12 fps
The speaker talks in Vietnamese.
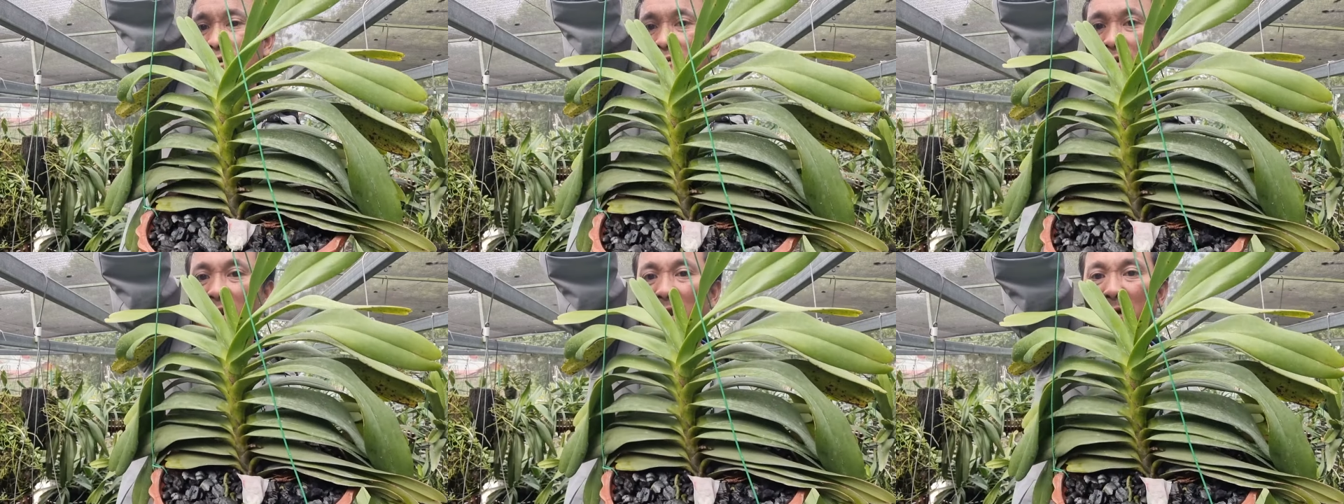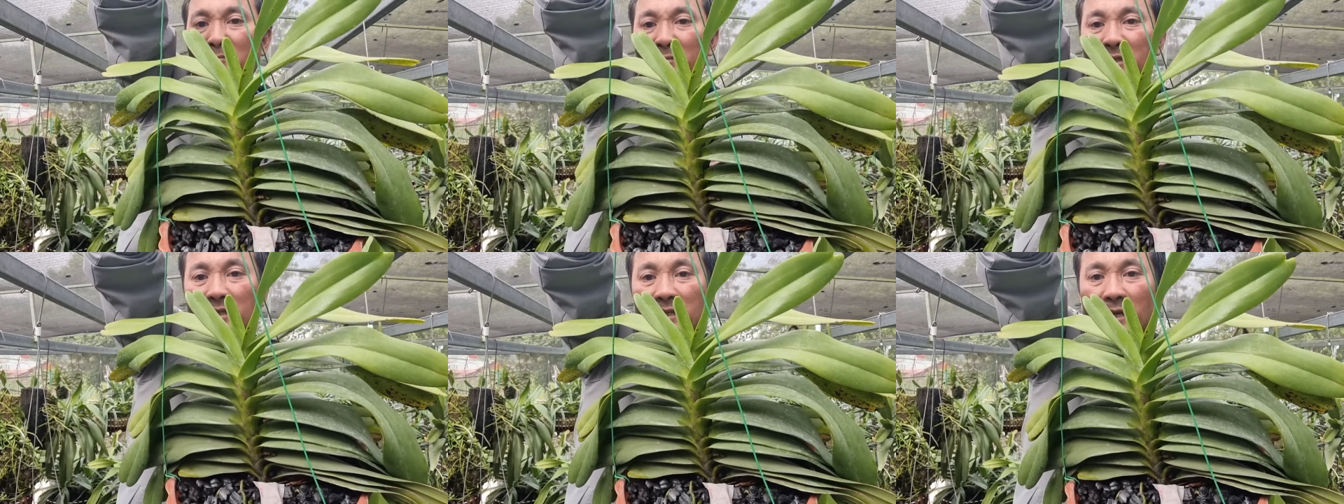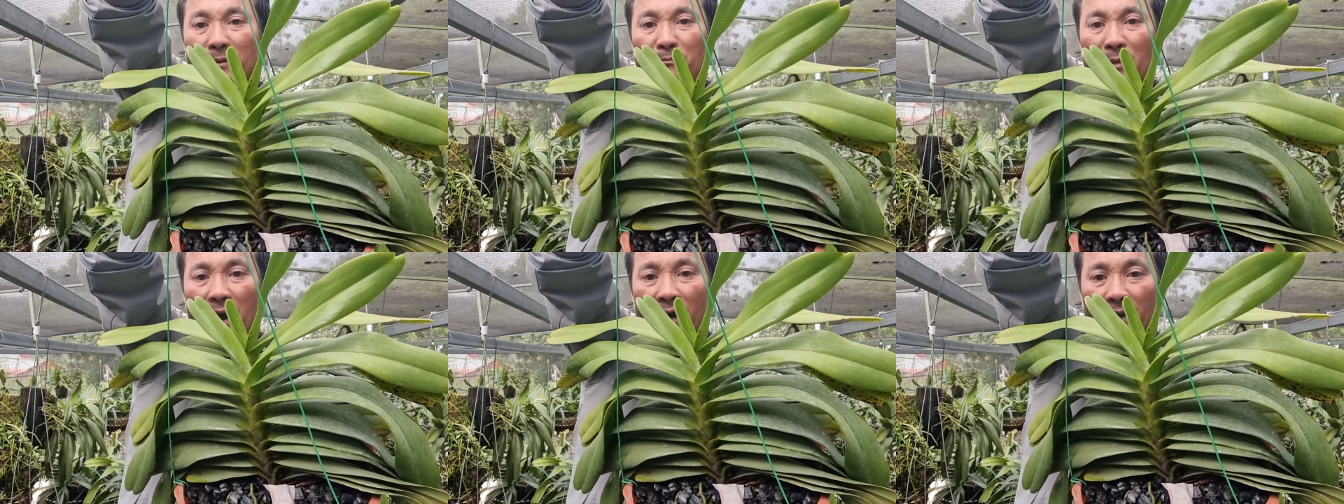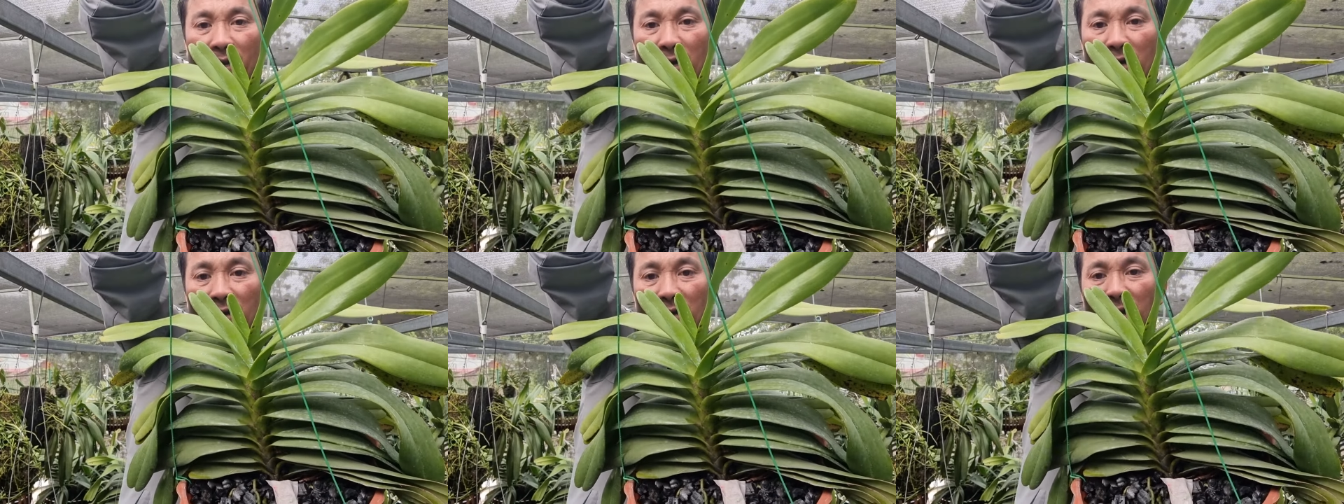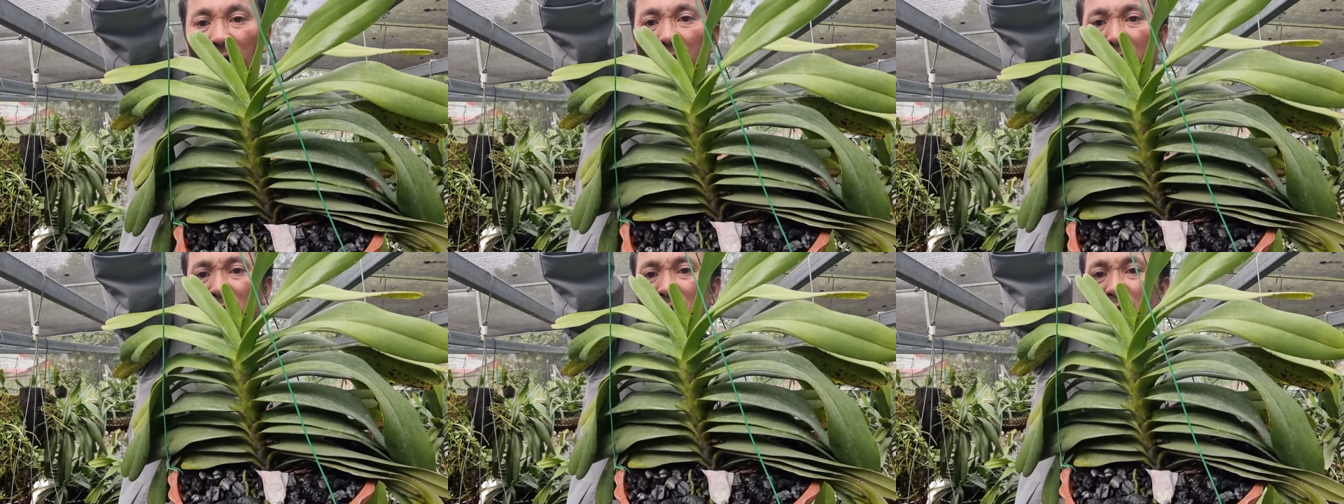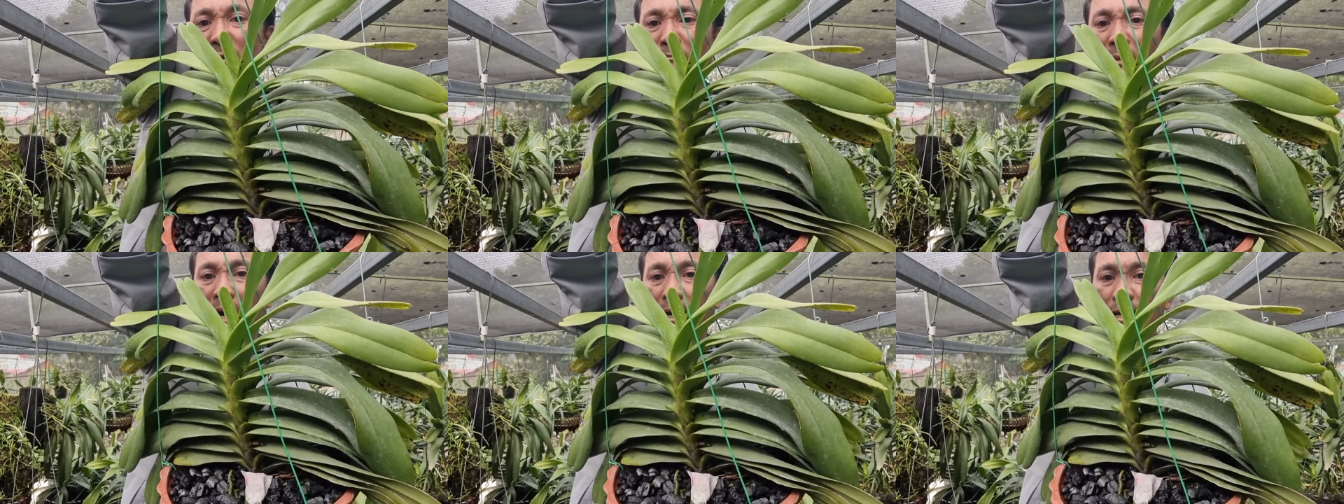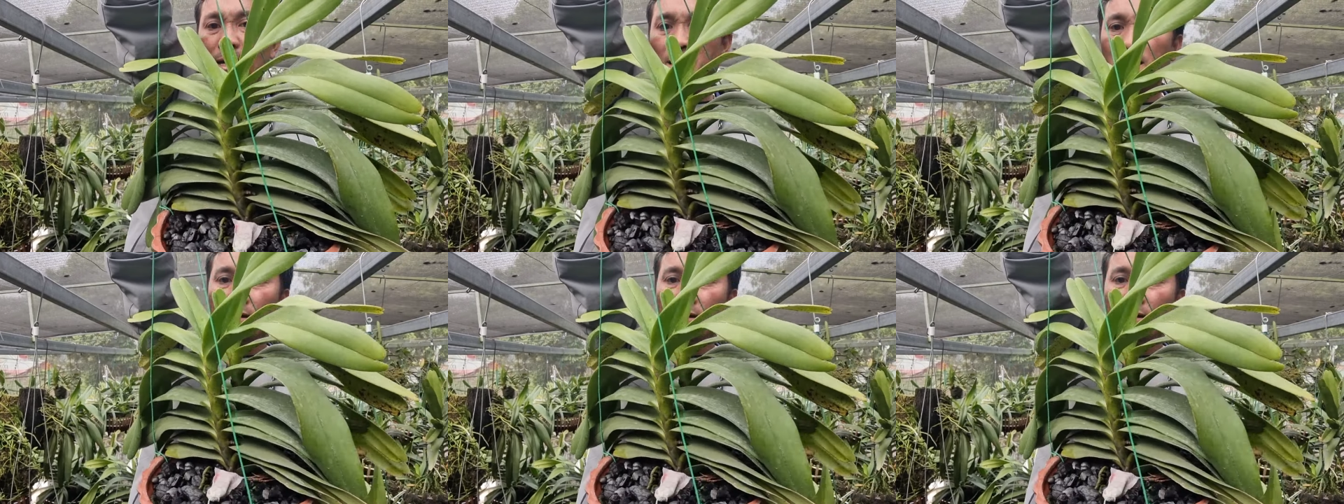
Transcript: được 5 sen 7 nha, 5 sen 7 nha.